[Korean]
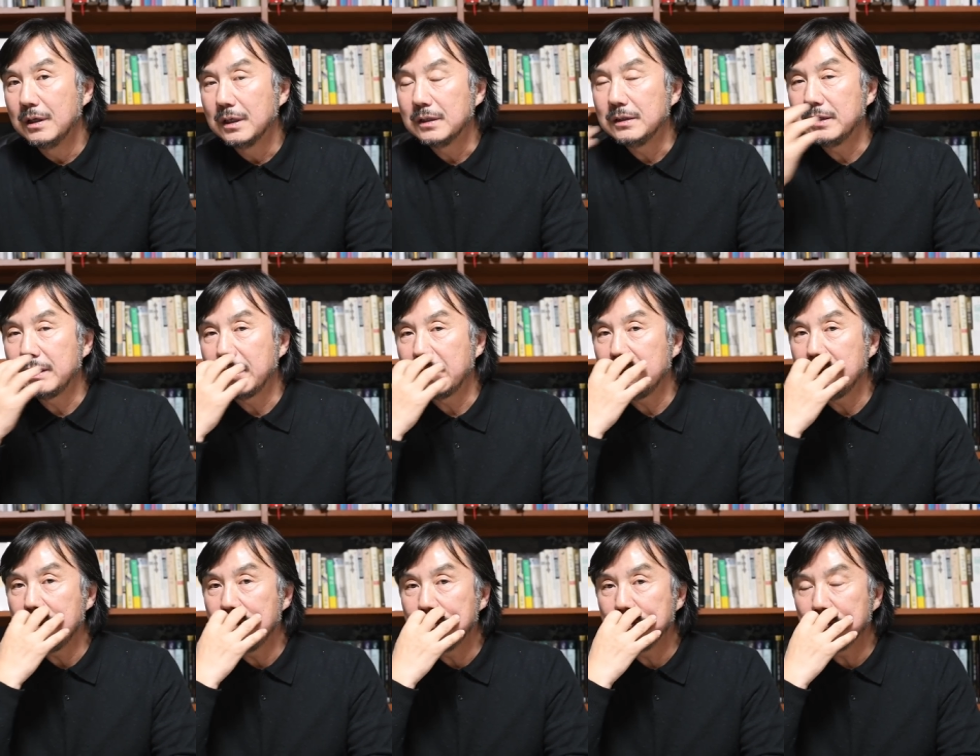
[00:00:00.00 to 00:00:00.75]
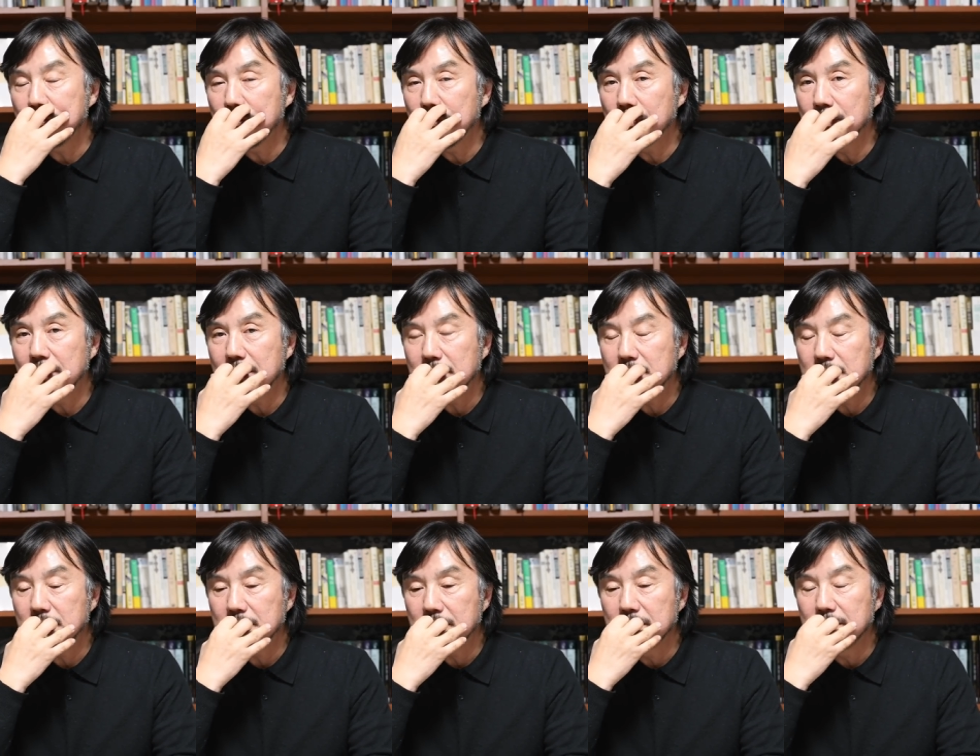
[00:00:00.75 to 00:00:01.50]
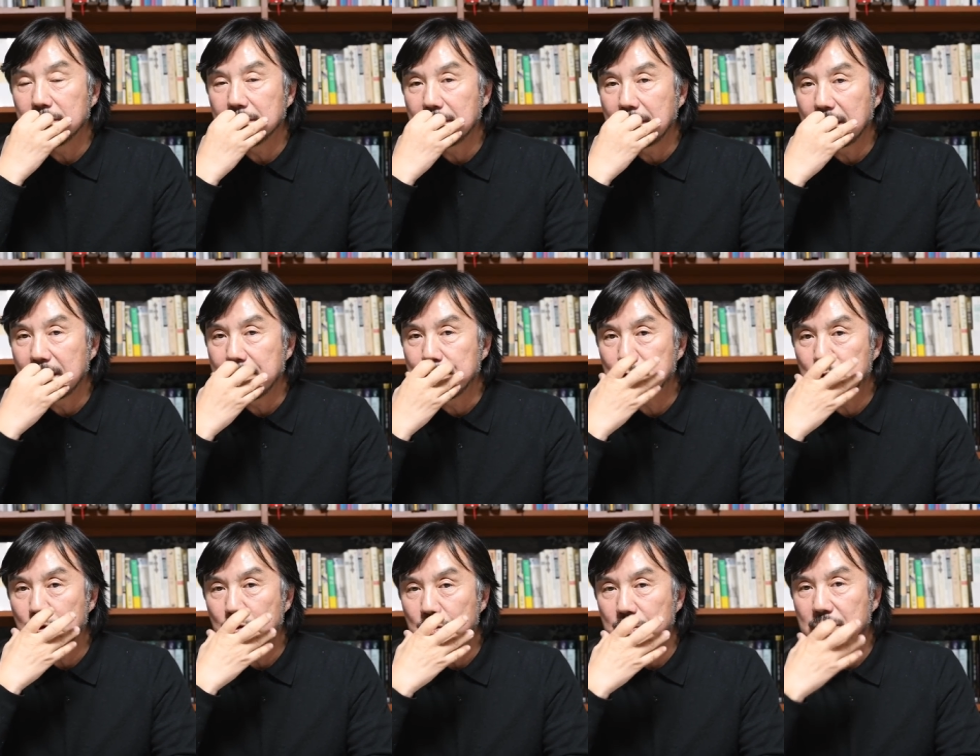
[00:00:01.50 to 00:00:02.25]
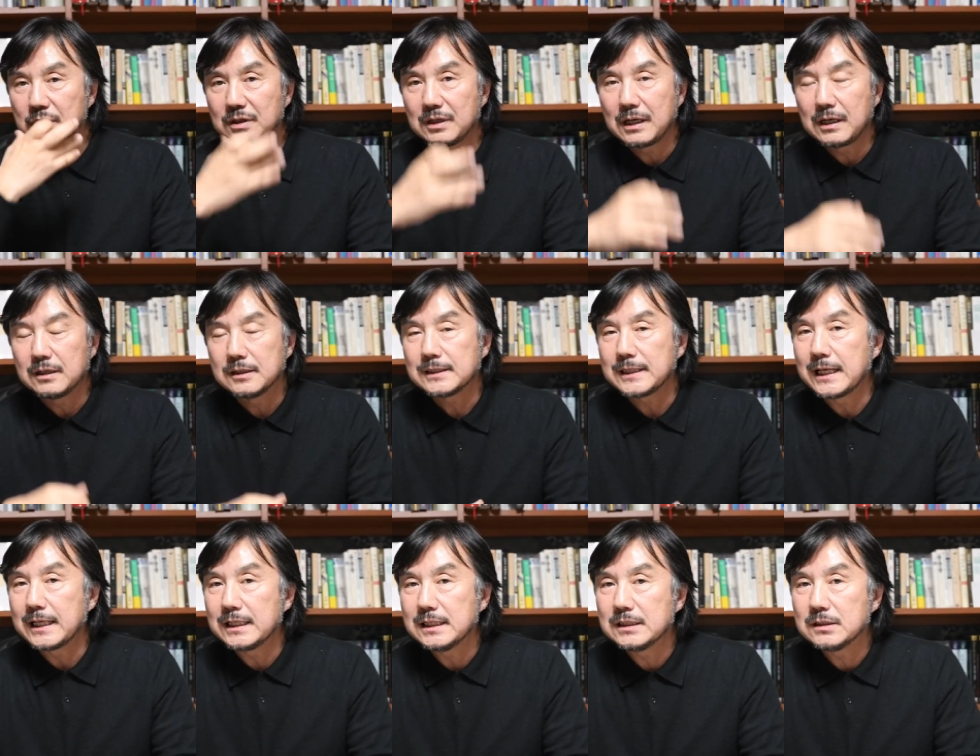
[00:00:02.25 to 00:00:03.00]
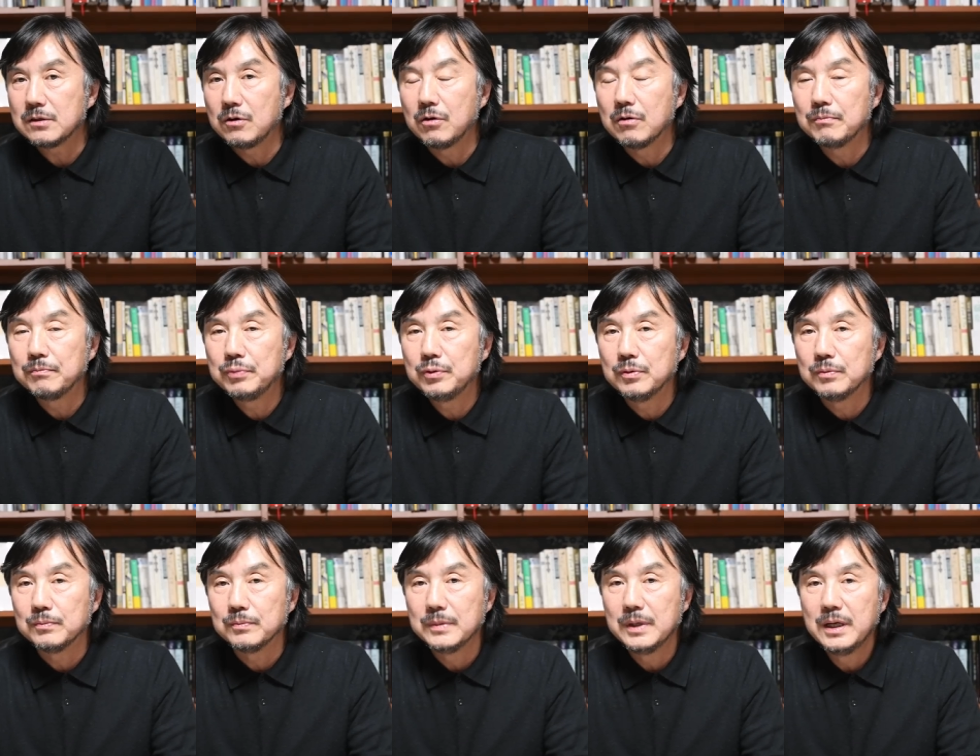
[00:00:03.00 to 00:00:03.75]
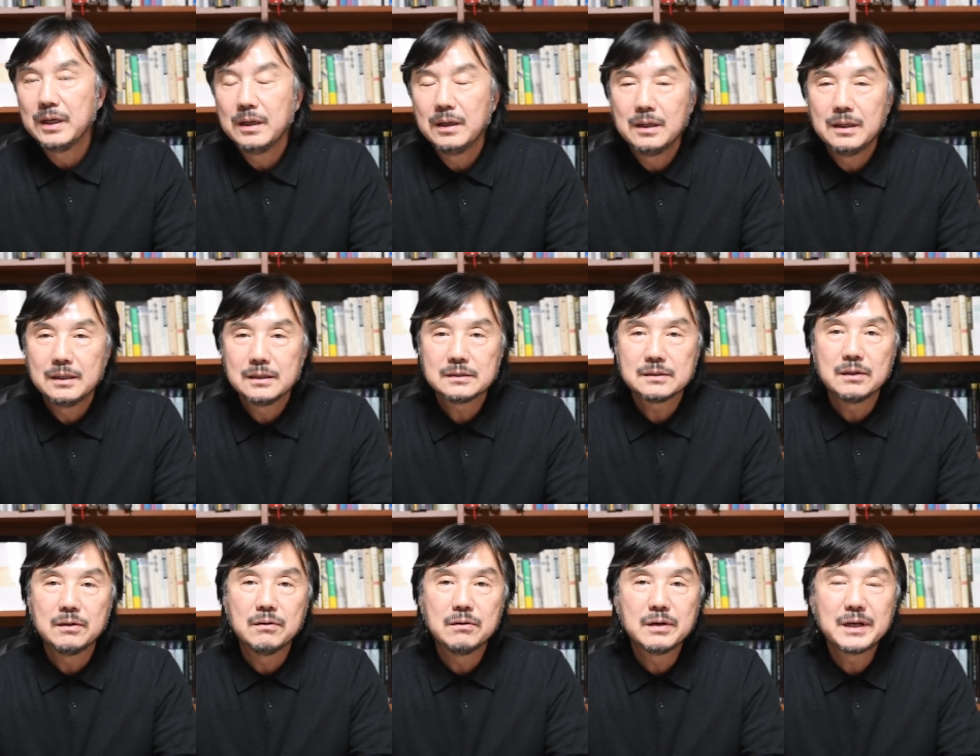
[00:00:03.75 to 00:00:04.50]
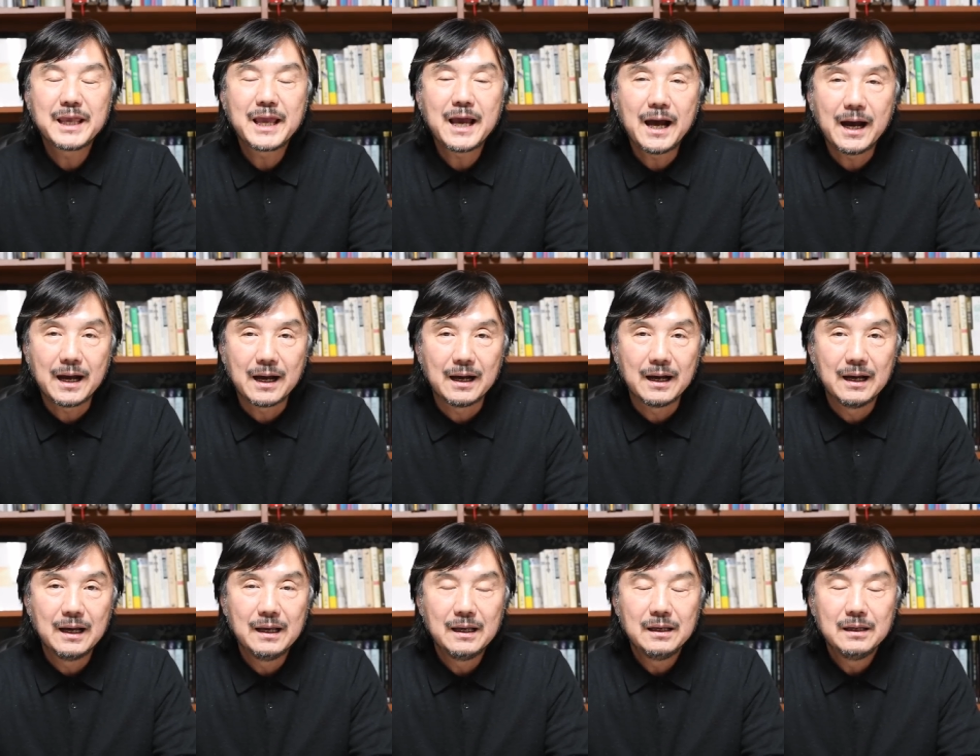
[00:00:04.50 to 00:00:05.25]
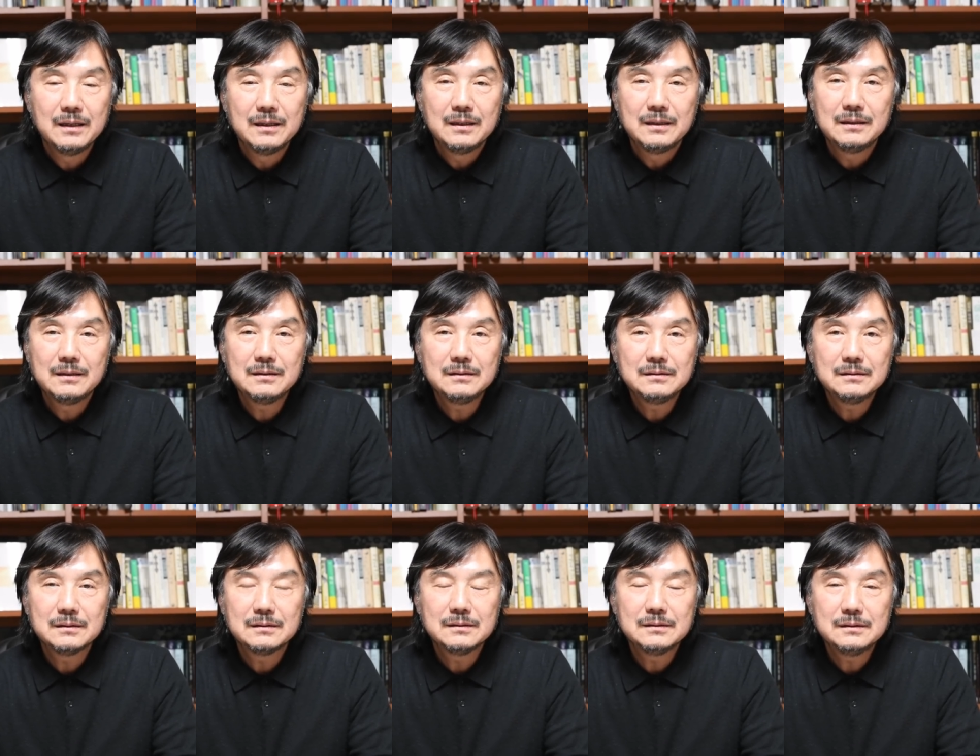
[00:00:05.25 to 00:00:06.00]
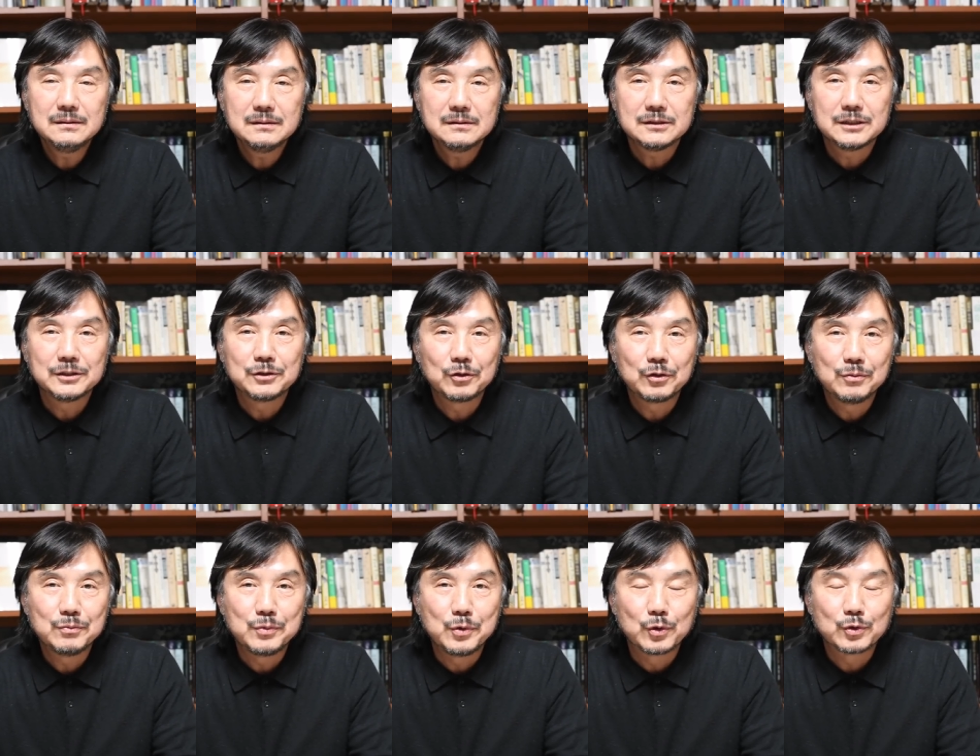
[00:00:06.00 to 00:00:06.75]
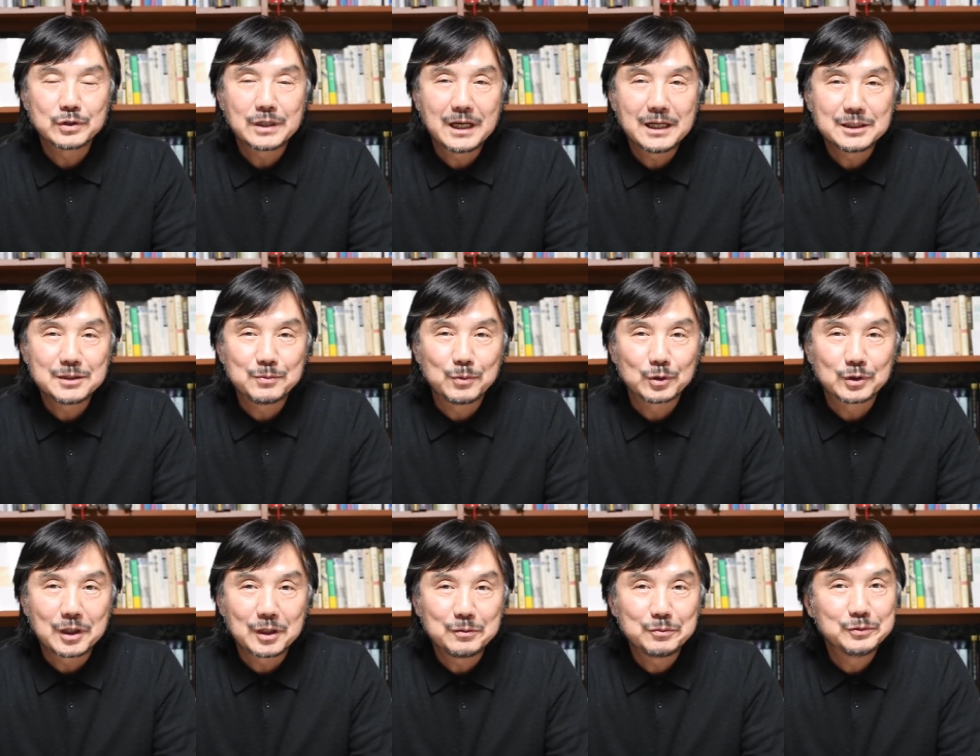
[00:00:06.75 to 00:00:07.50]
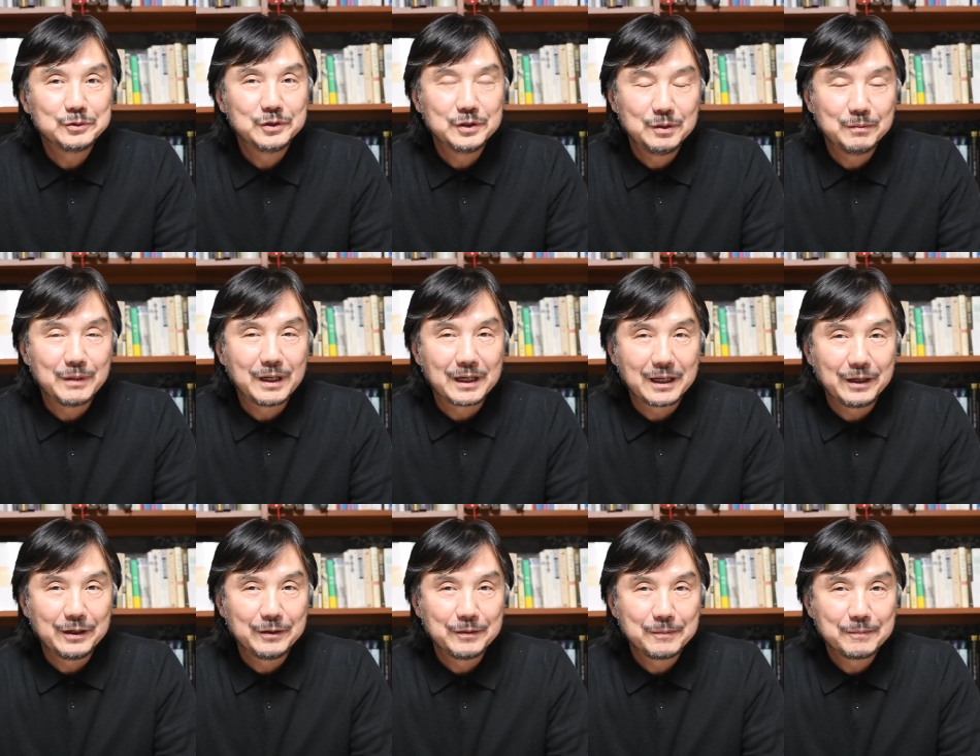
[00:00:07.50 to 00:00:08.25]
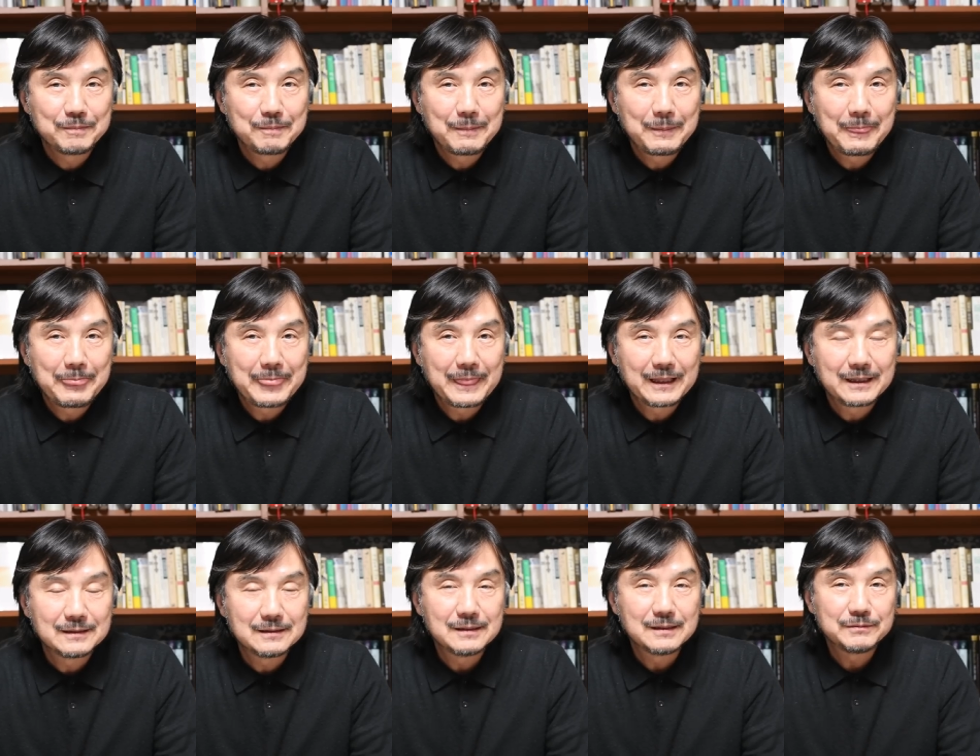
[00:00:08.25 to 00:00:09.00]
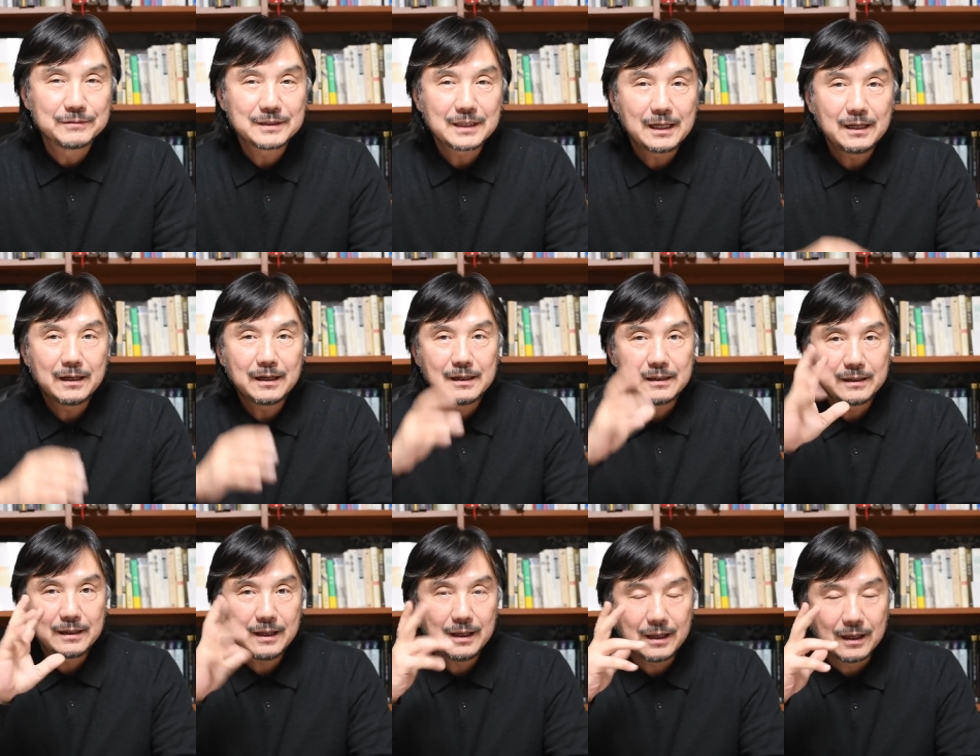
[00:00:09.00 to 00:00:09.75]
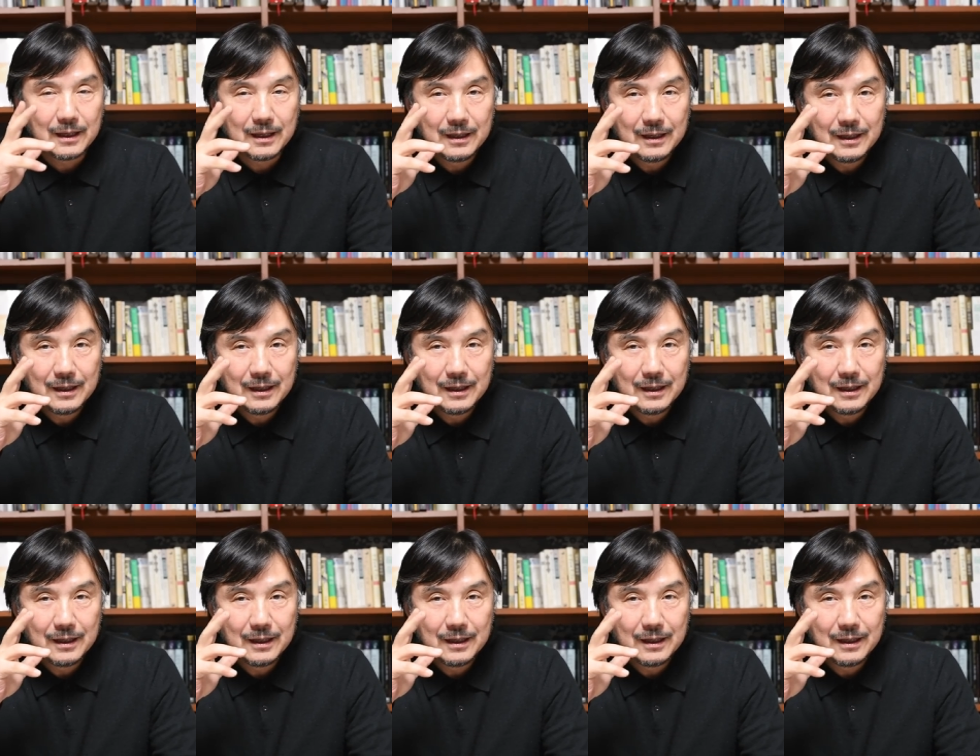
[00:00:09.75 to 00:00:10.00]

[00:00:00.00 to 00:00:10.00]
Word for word: 근데 입으로 드러나는, 입술로 드러나는 자기 성품, 성향 이런 거는 제대로 묘사하지 못하는 분들이 많아요. 그래서 여러분 촬영할 때